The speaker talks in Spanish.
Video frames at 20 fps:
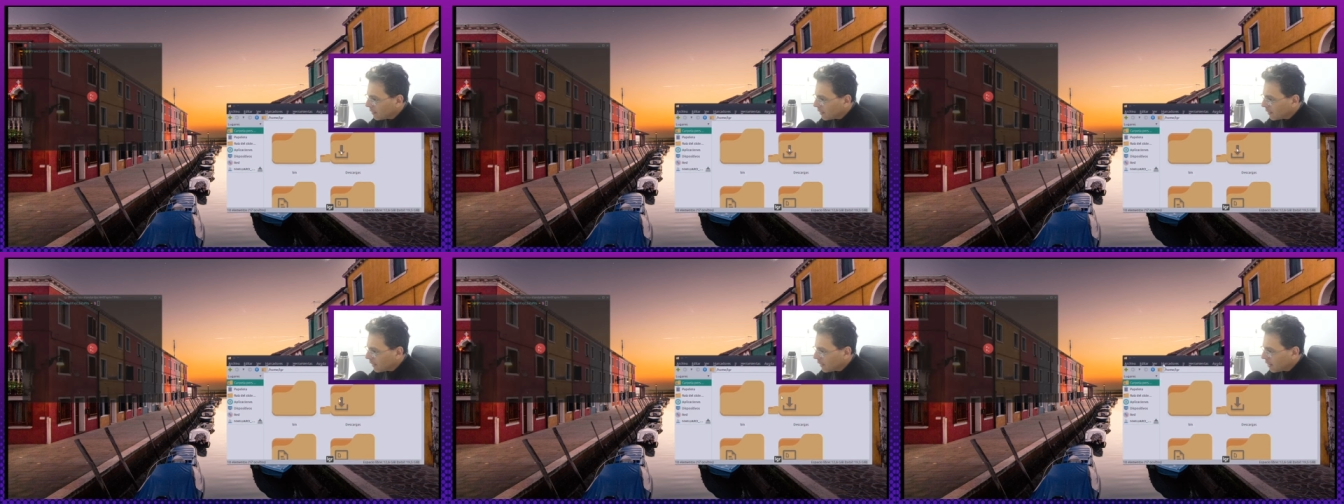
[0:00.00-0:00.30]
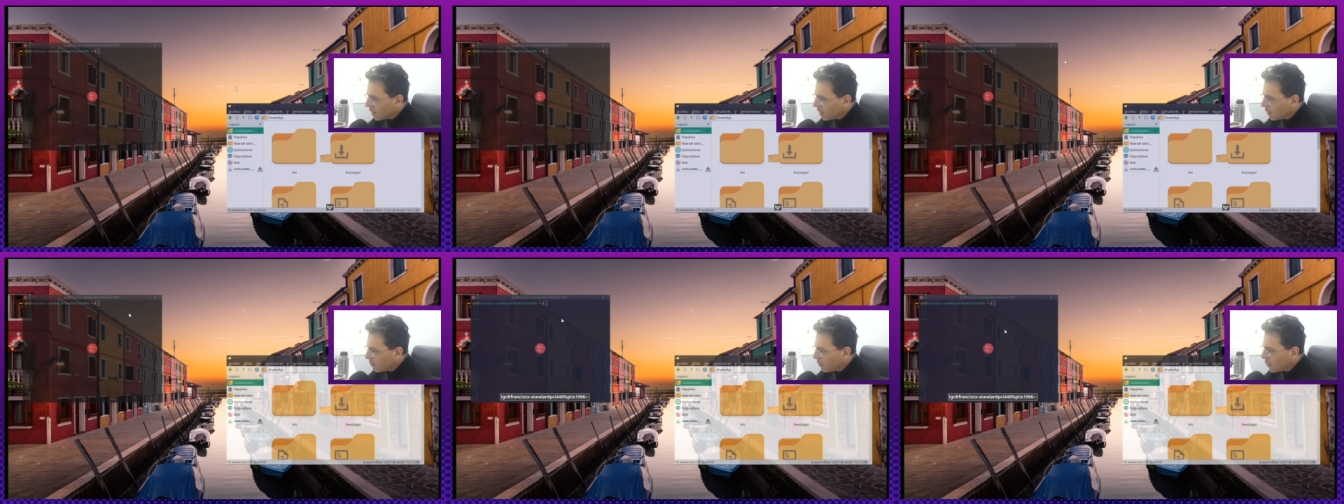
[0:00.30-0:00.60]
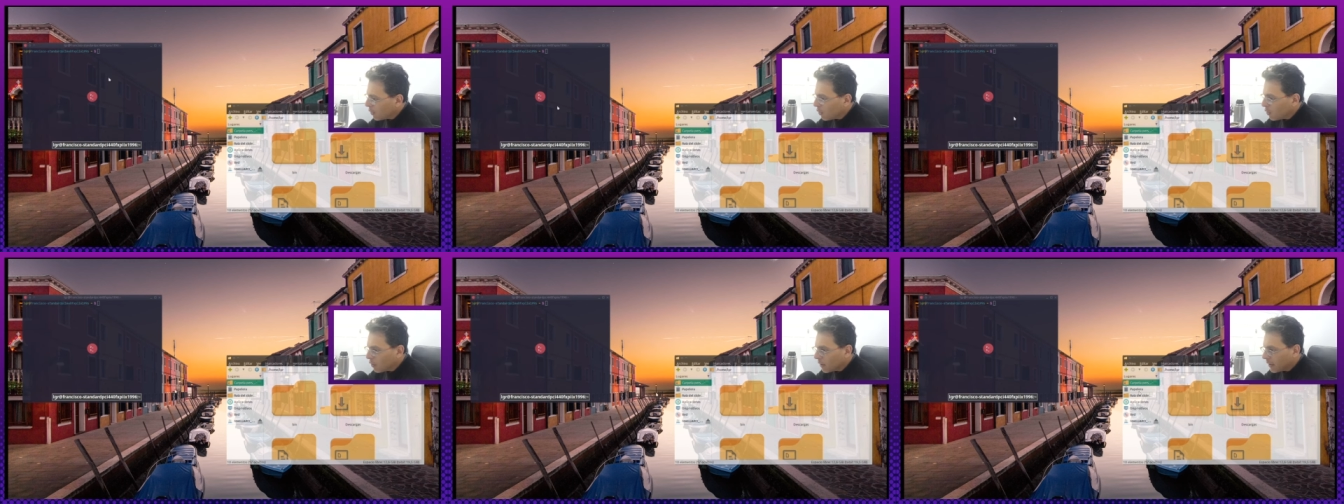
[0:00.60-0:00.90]
es
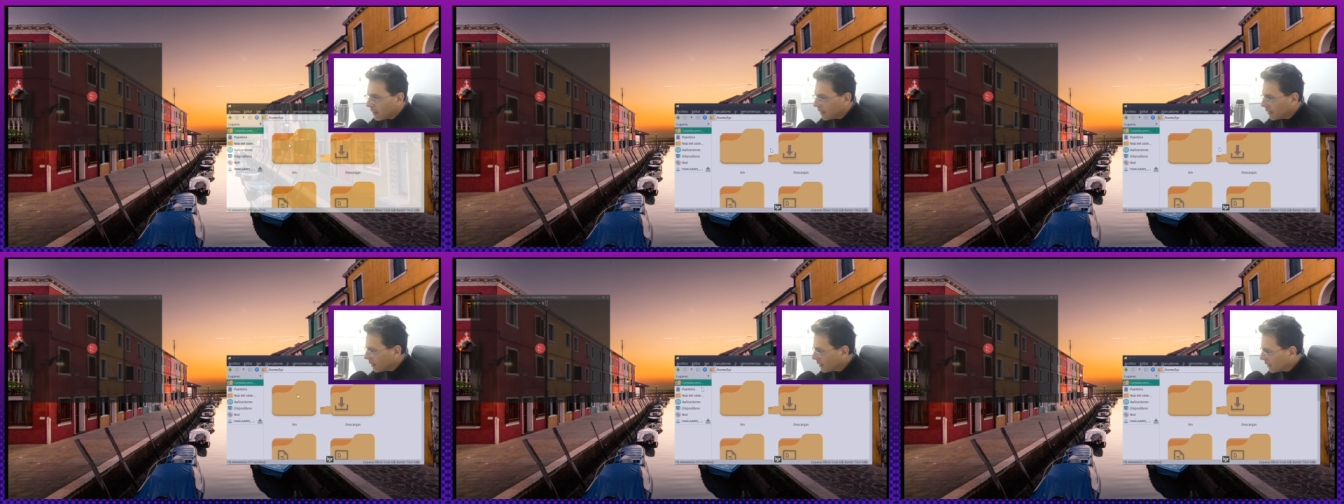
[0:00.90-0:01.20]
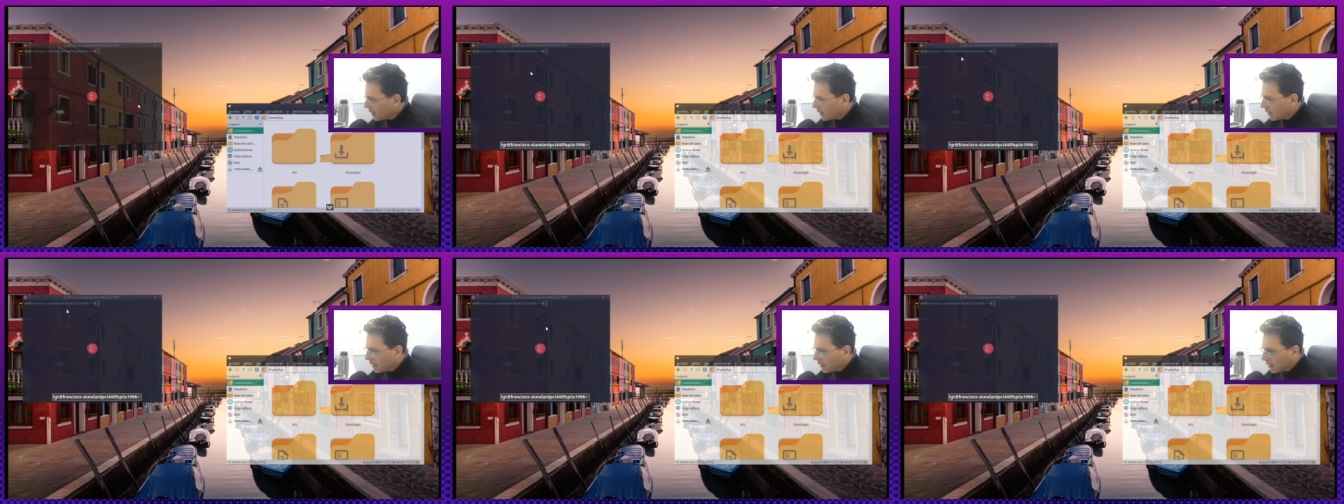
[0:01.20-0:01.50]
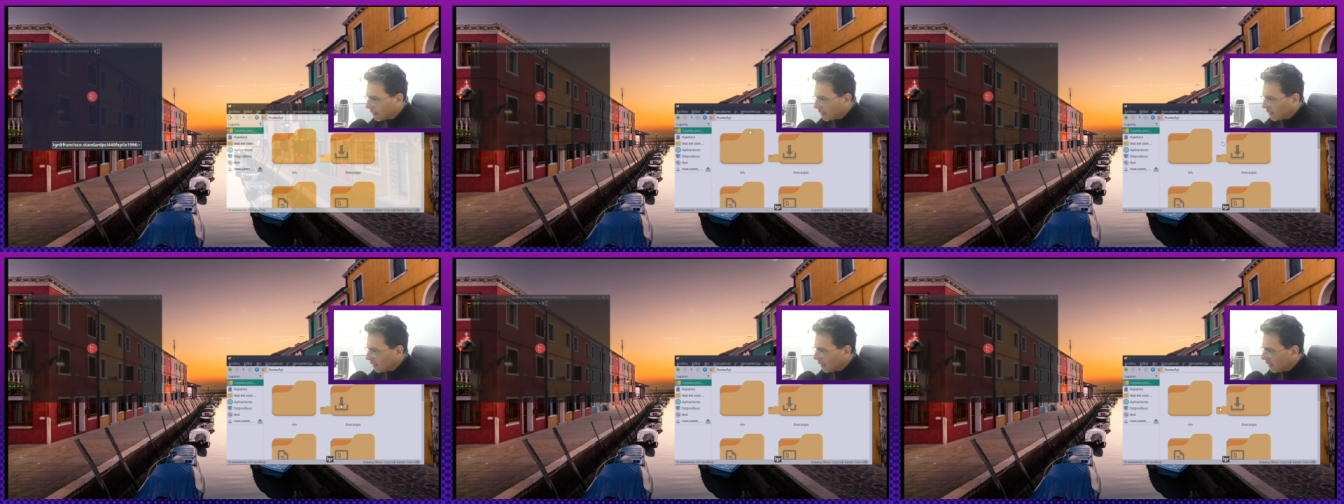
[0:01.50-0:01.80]
como
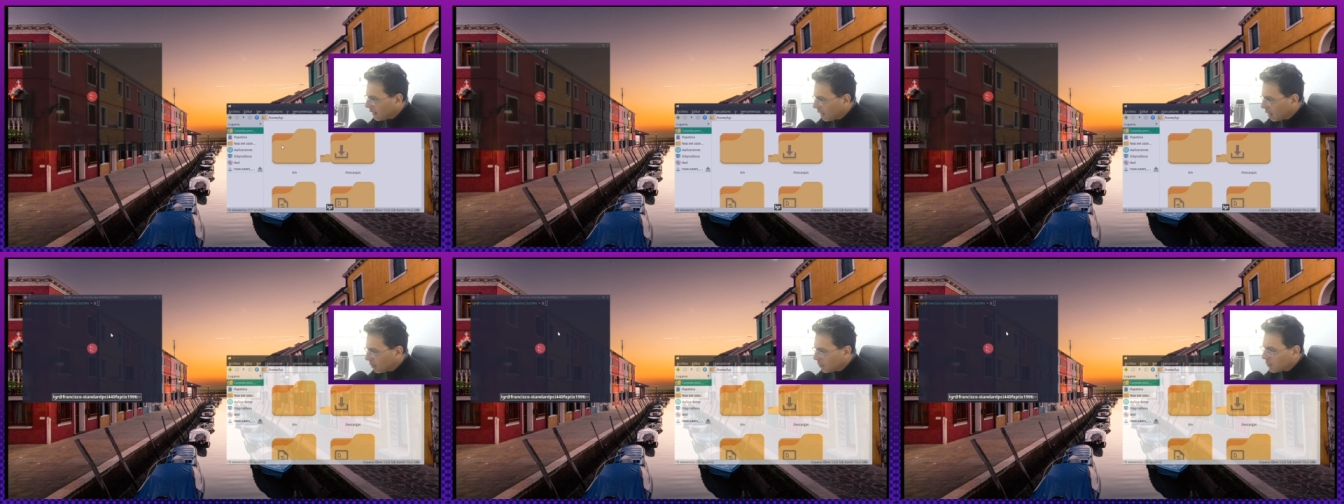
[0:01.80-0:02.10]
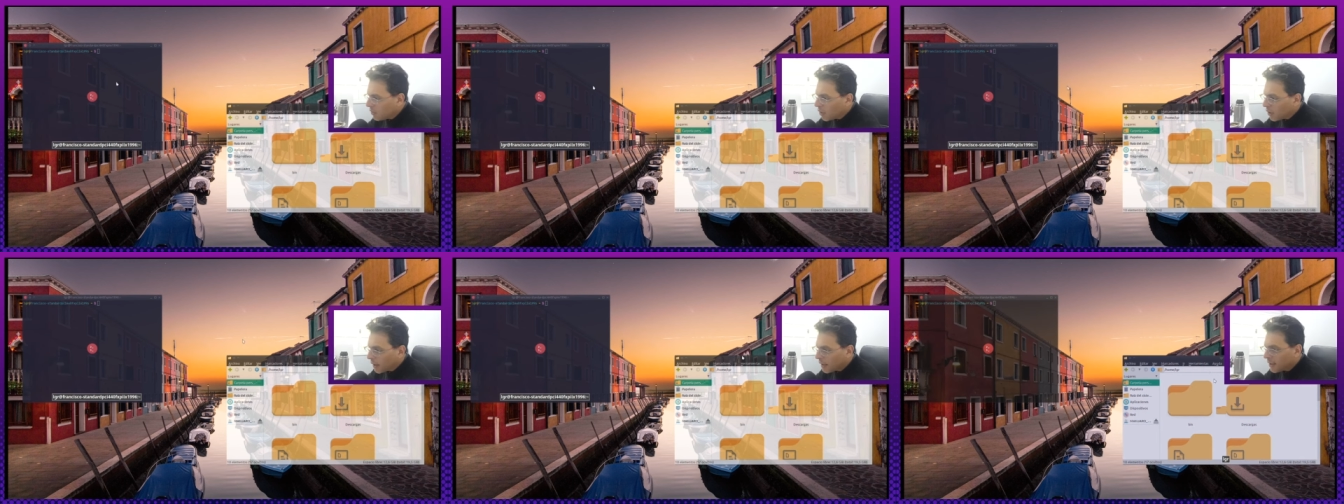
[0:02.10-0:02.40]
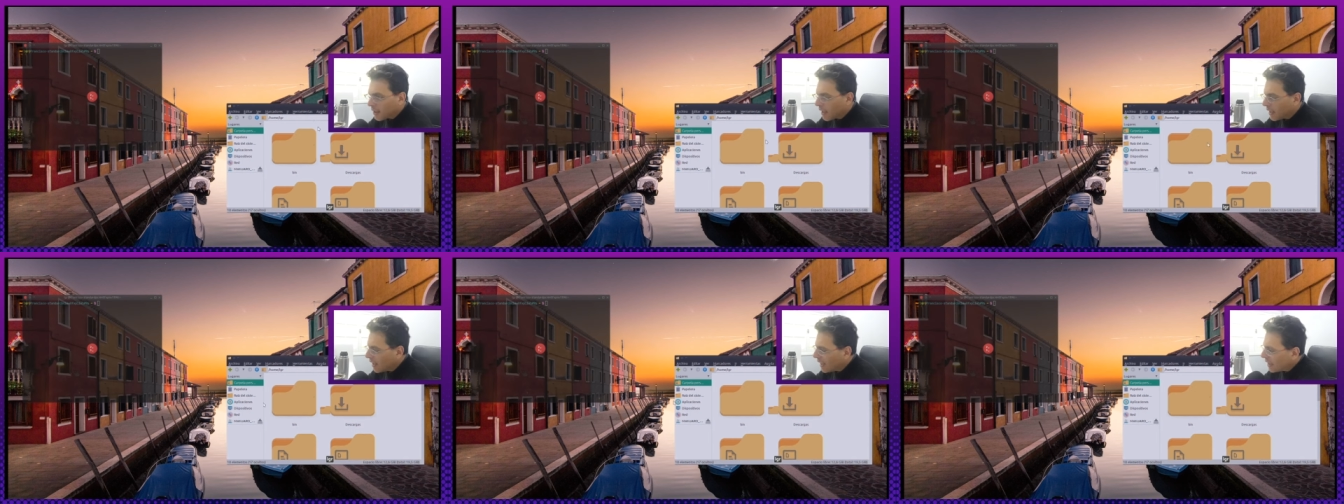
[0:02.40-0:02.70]
la opción que
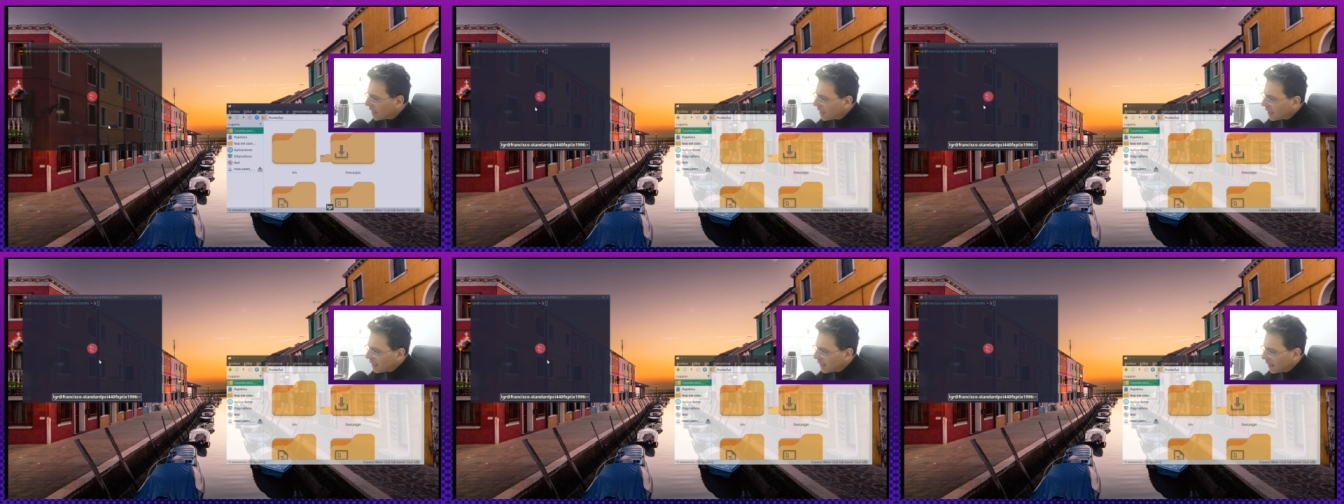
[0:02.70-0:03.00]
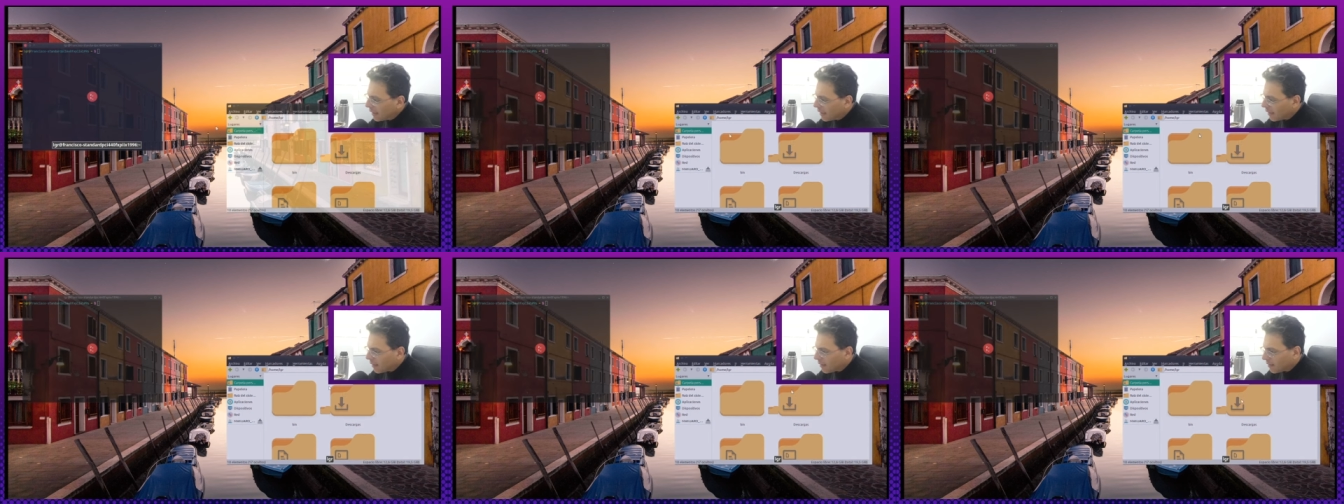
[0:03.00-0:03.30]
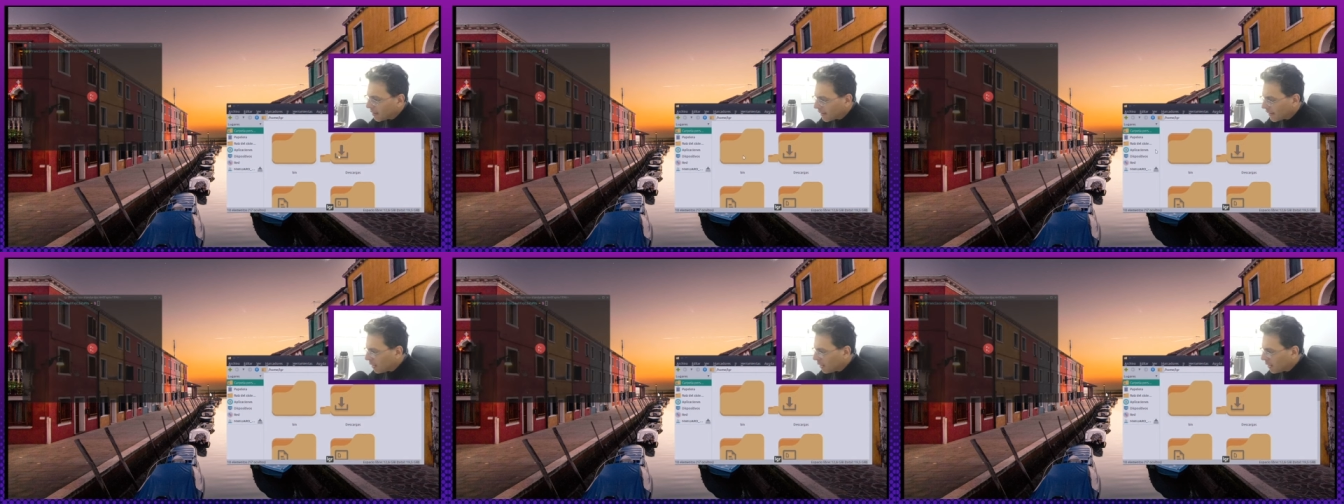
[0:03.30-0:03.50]
trae KDE,